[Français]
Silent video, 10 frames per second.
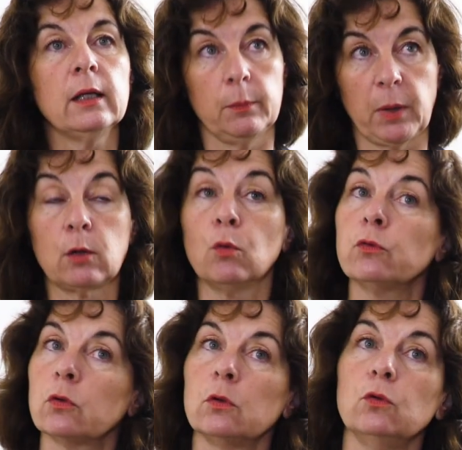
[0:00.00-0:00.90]
Et par
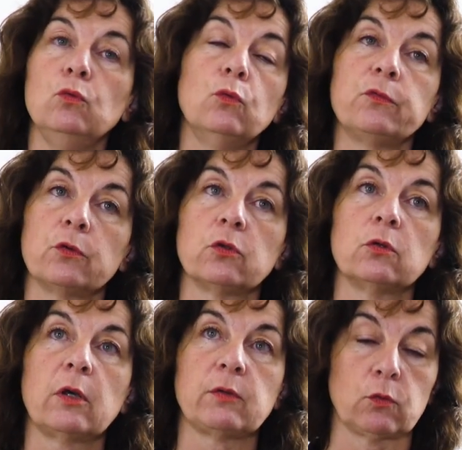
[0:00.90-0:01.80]
contre, nous on
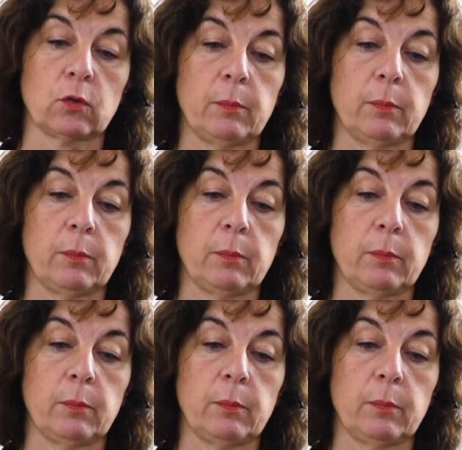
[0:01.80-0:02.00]
fonctionne avec ce qu'on